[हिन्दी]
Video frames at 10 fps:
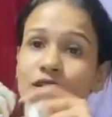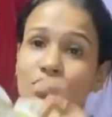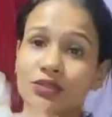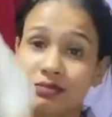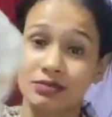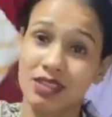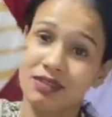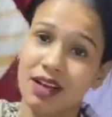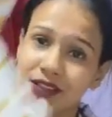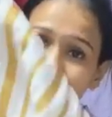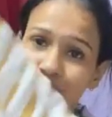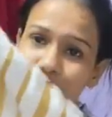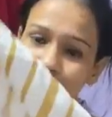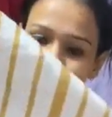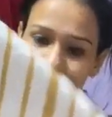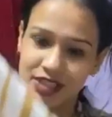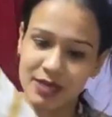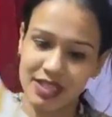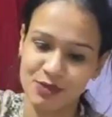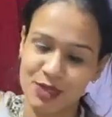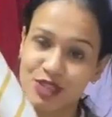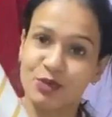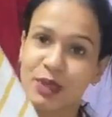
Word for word: और सिलवाते हैं तो वो तो इससे भी एक्सपेंसिव